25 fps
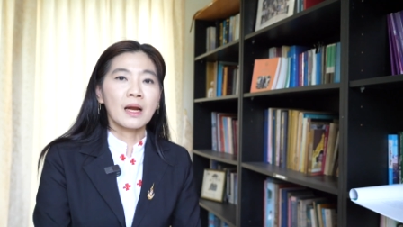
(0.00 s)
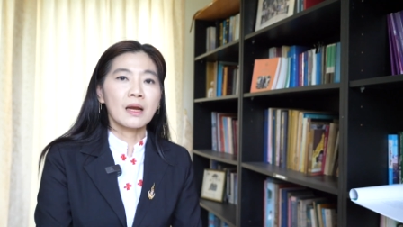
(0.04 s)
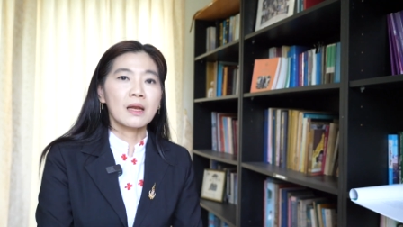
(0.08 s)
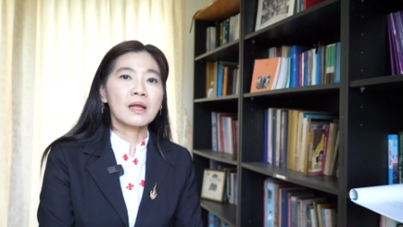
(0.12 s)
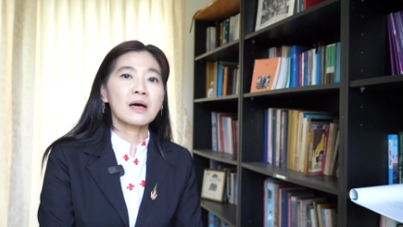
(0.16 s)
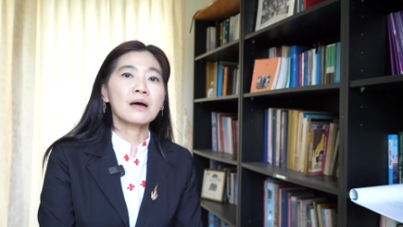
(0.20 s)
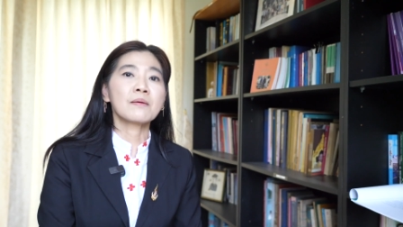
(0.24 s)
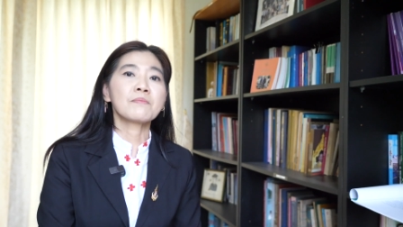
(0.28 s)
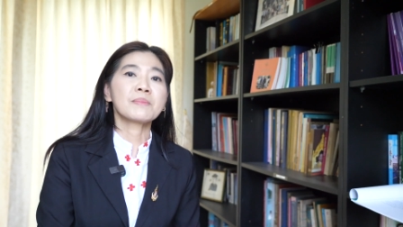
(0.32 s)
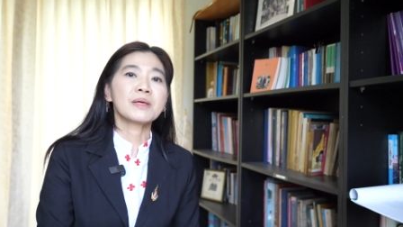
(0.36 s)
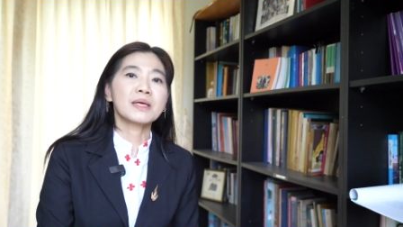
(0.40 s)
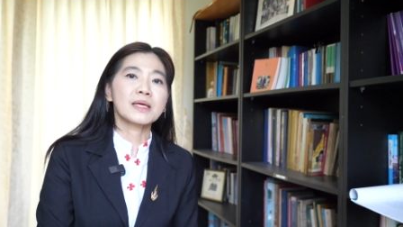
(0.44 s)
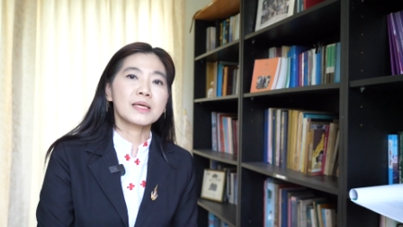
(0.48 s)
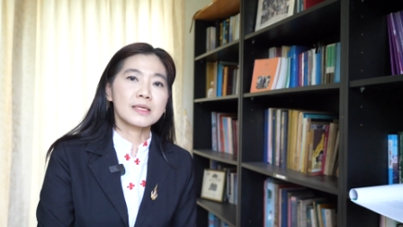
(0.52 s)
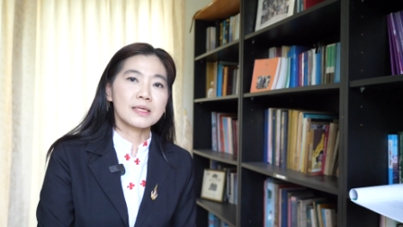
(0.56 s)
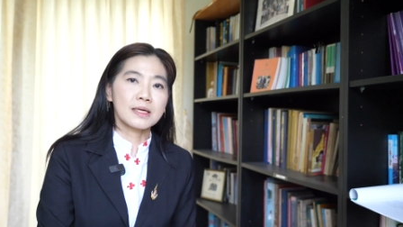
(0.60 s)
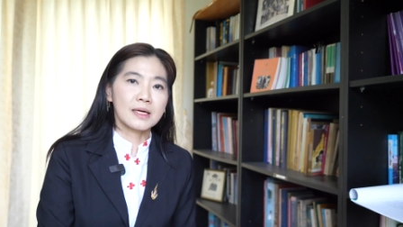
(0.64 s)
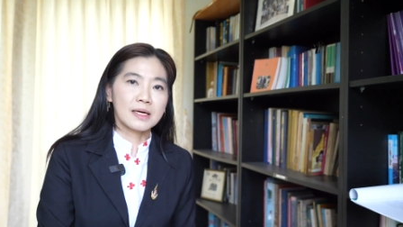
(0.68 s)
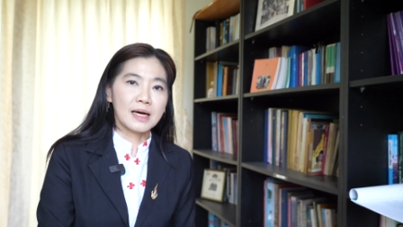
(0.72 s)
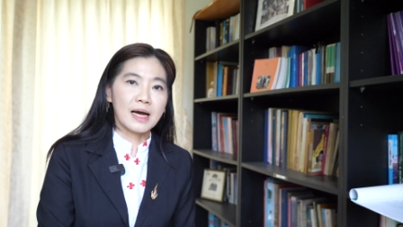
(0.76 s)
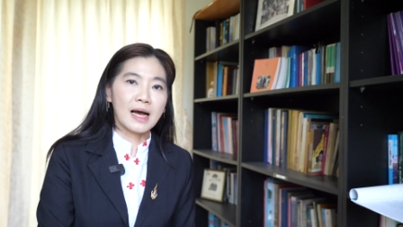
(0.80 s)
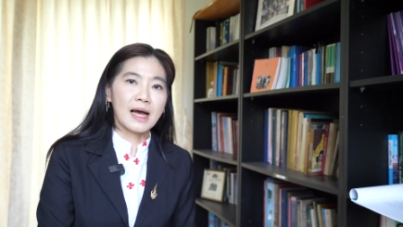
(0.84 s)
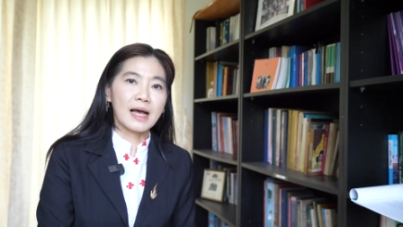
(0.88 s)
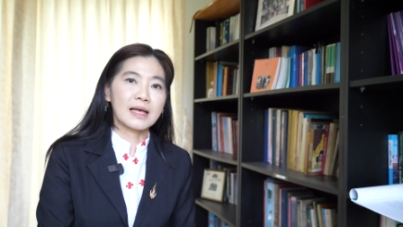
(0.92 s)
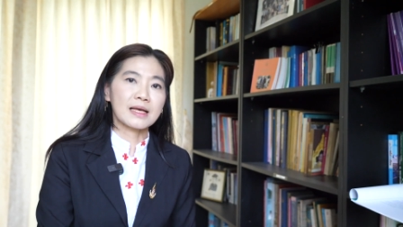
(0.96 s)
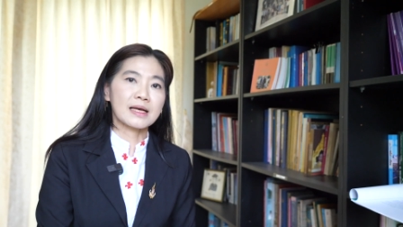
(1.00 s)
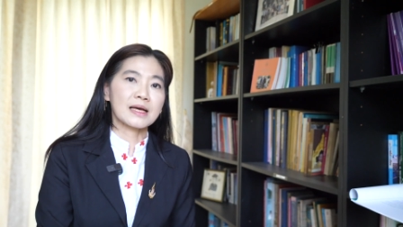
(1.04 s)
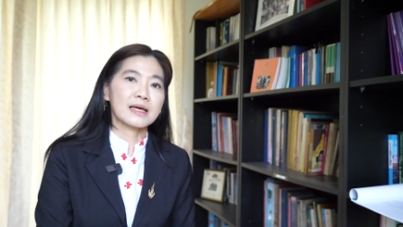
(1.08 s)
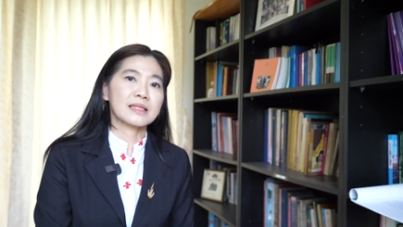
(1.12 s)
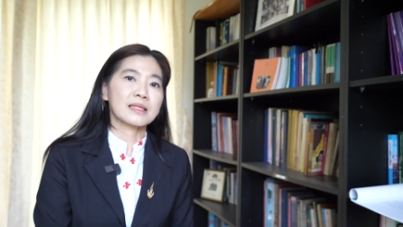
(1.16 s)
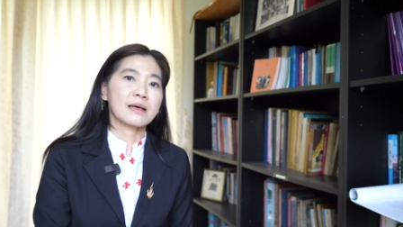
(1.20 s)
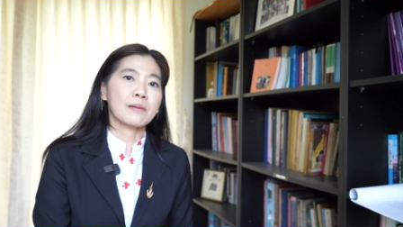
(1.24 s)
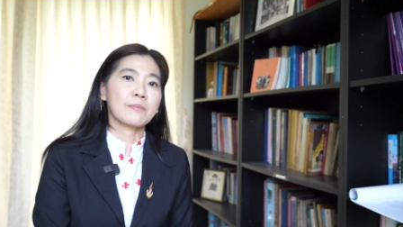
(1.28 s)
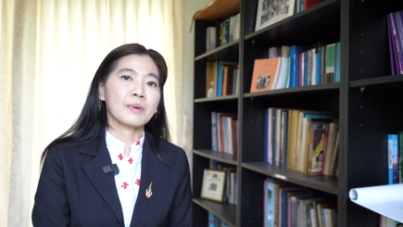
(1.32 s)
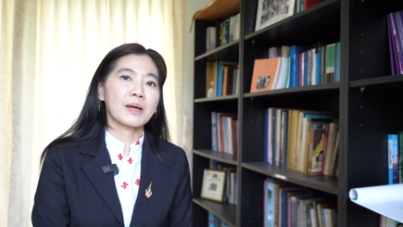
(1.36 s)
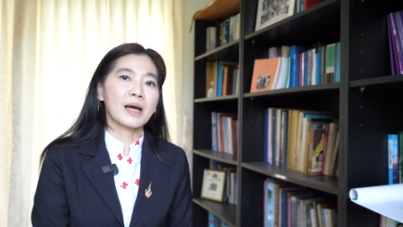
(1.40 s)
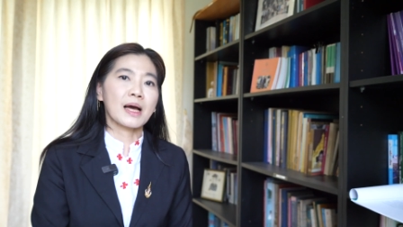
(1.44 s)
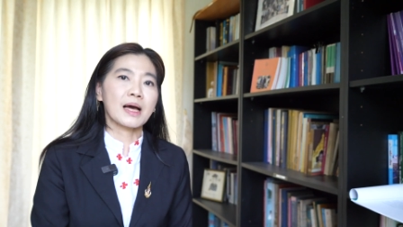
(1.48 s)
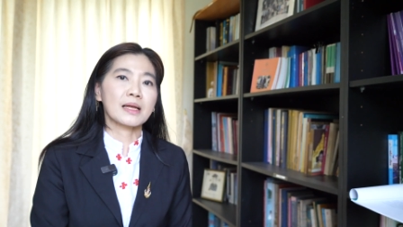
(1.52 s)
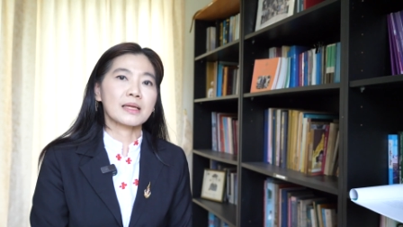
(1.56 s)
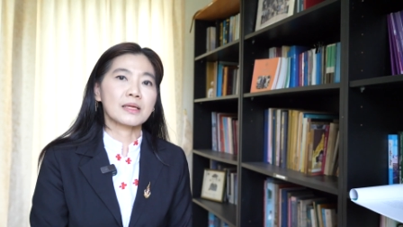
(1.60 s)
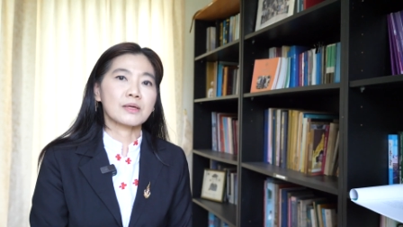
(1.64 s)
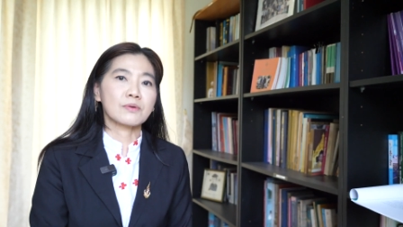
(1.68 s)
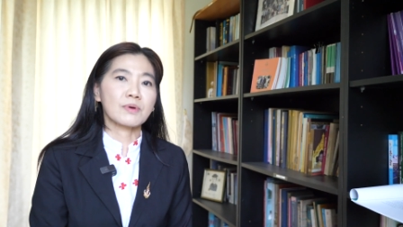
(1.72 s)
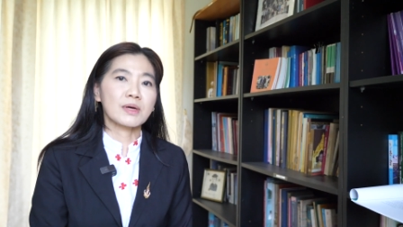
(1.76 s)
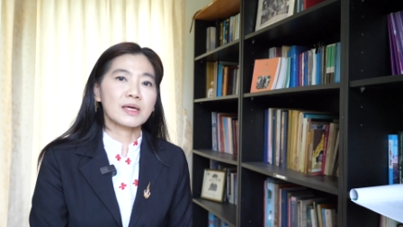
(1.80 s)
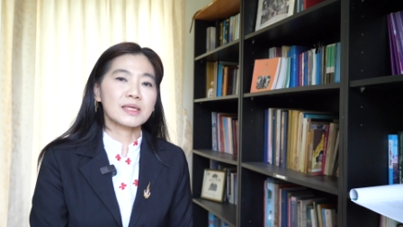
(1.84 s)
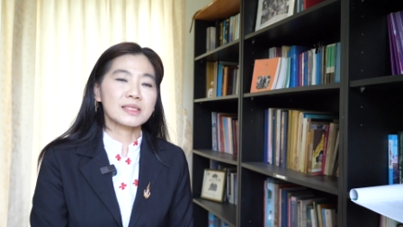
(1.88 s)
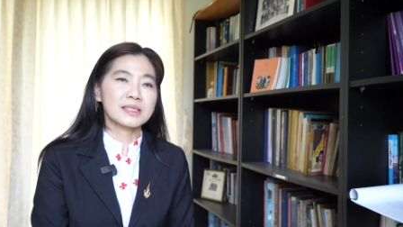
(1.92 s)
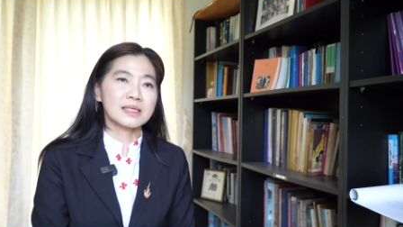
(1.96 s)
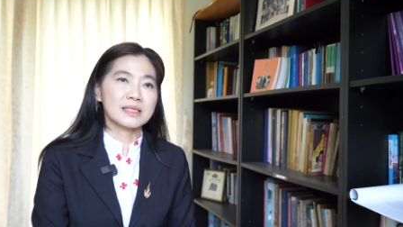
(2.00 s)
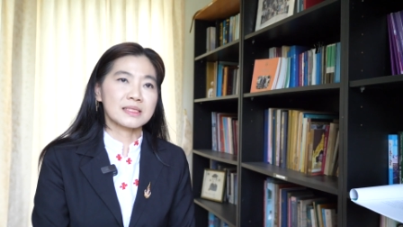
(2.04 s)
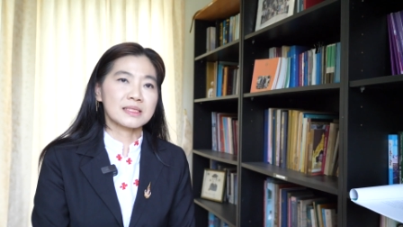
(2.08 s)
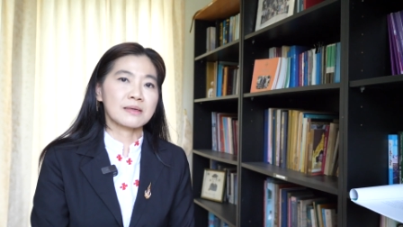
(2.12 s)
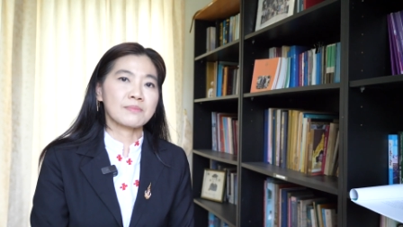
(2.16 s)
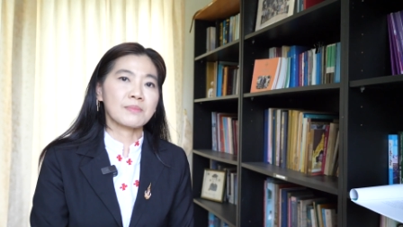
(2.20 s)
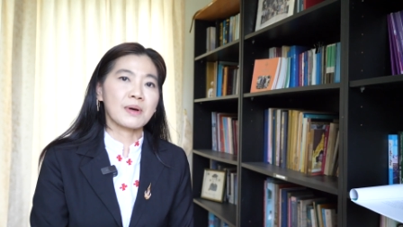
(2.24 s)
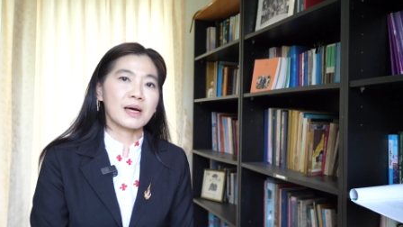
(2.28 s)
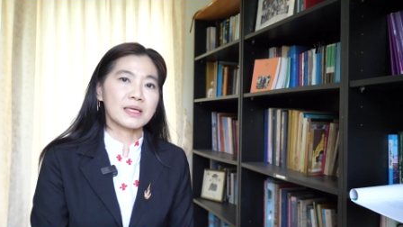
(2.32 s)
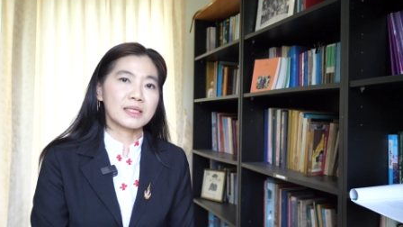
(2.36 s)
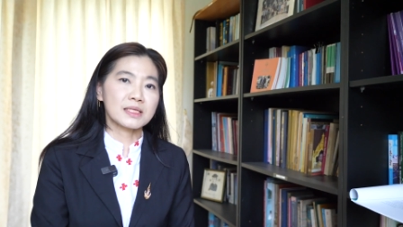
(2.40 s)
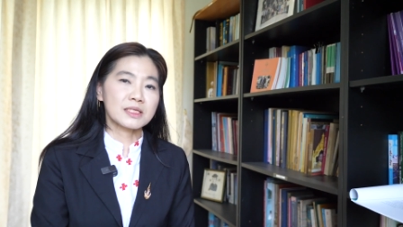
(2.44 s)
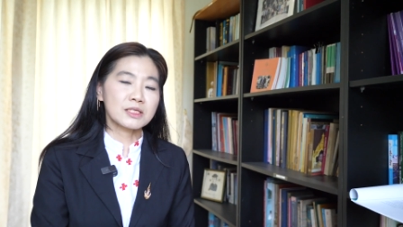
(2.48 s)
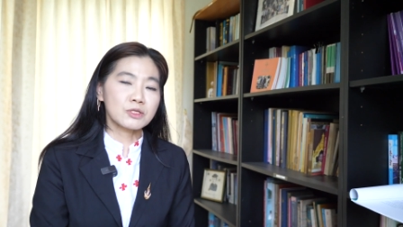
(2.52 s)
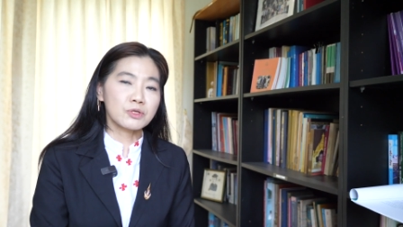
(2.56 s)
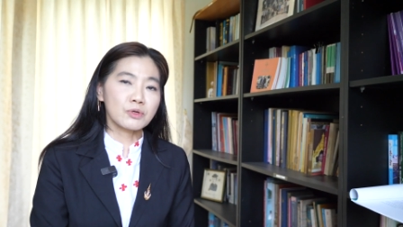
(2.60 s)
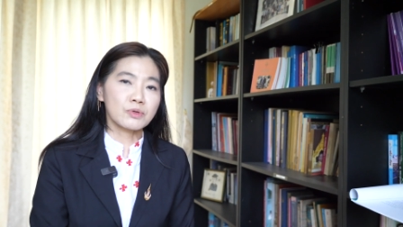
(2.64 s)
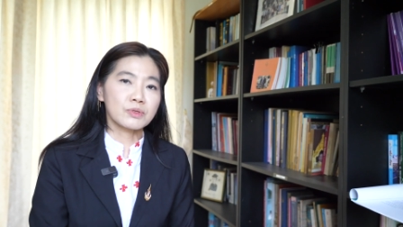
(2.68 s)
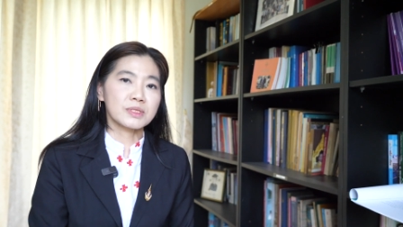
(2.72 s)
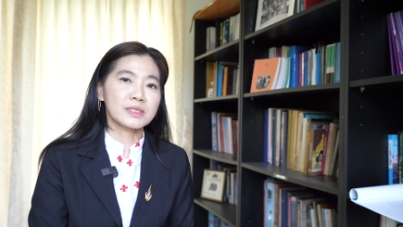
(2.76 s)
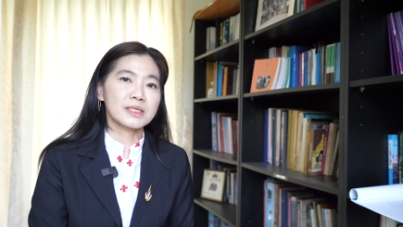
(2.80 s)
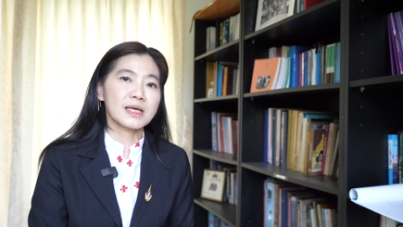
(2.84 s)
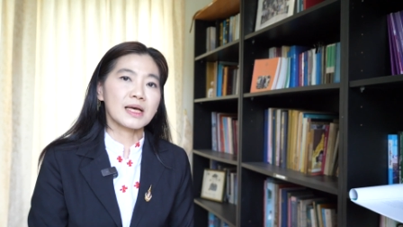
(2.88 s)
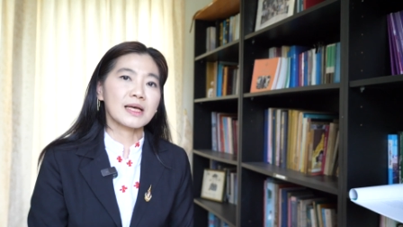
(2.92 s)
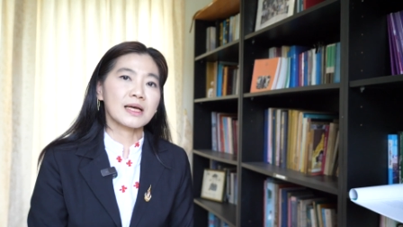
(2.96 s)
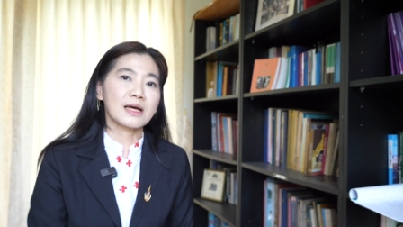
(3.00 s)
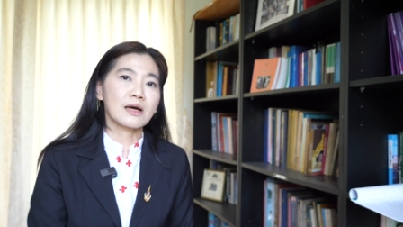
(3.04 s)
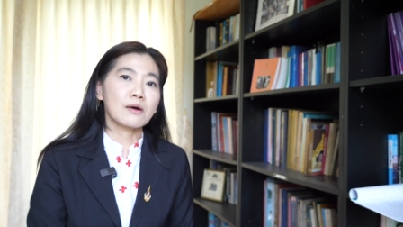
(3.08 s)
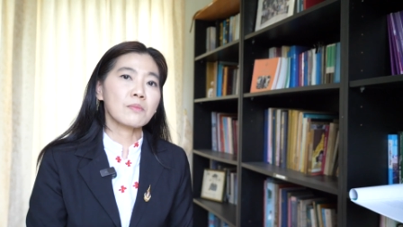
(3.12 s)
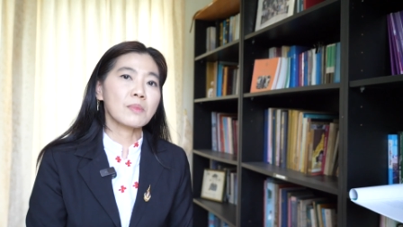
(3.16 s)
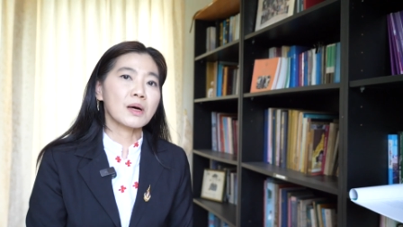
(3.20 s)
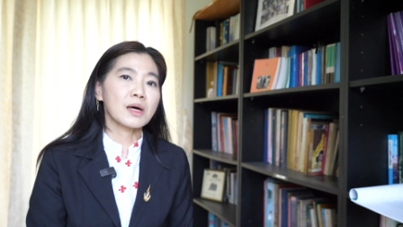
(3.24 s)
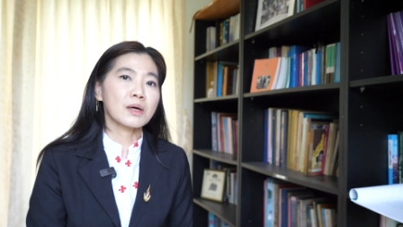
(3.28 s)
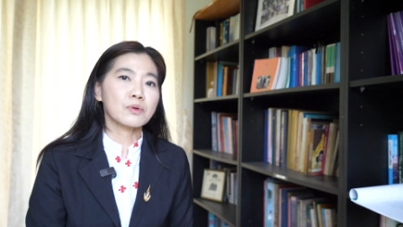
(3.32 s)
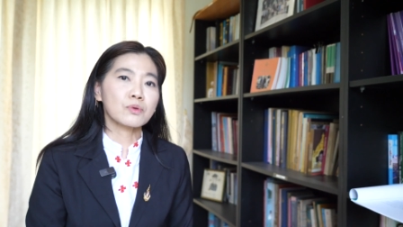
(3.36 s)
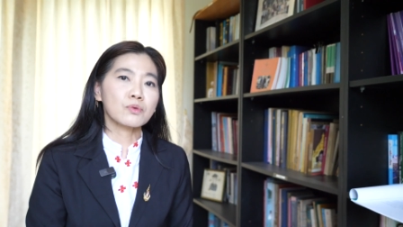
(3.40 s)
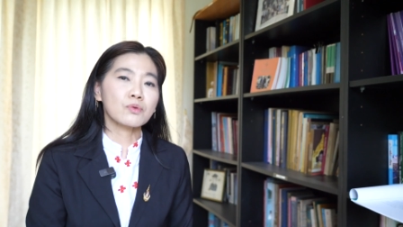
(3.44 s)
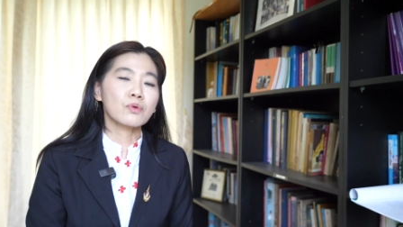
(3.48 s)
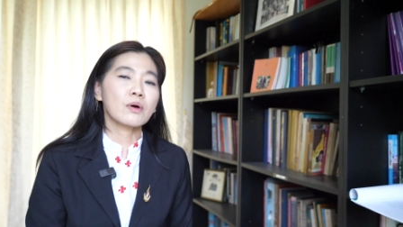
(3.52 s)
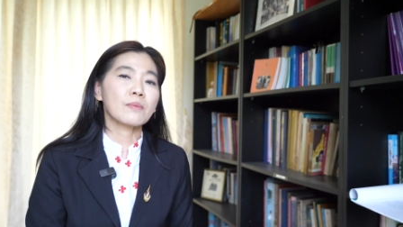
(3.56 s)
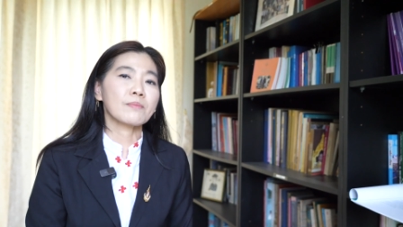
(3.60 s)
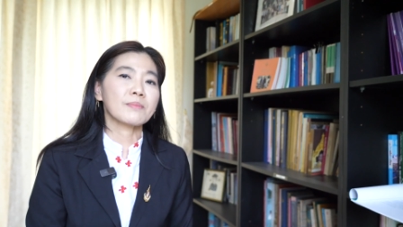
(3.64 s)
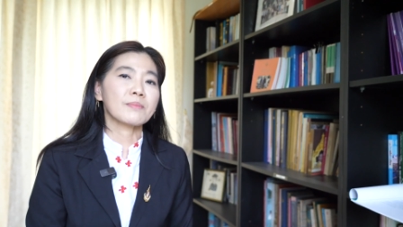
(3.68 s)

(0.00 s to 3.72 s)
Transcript: เริ่มมีเครือข่ายการทำงานหรือว่าสาสมัครที่สนใจเข้ามาร่ว